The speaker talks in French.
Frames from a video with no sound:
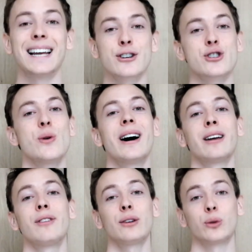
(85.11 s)
et l'argent
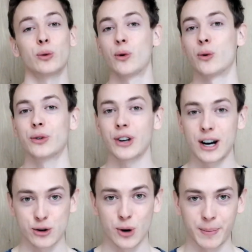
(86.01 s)
arrivera sur ton compte
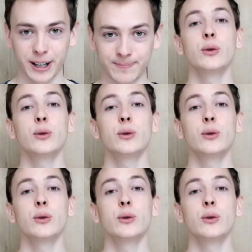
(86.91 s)
un jour après.